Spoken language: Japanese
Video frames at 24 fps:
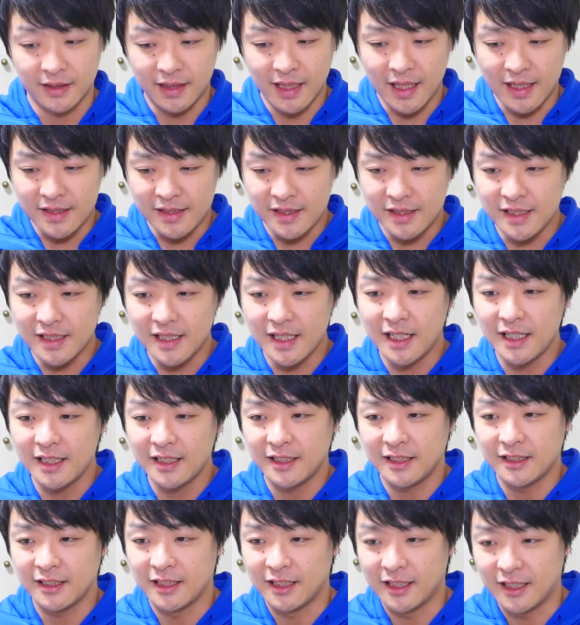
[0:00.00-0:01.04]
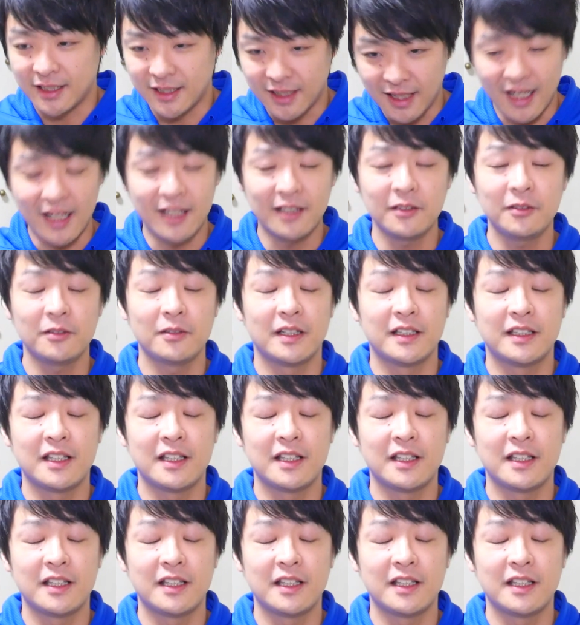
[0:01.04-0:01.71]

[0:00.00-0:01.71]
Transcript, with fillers: 短時間にガーンと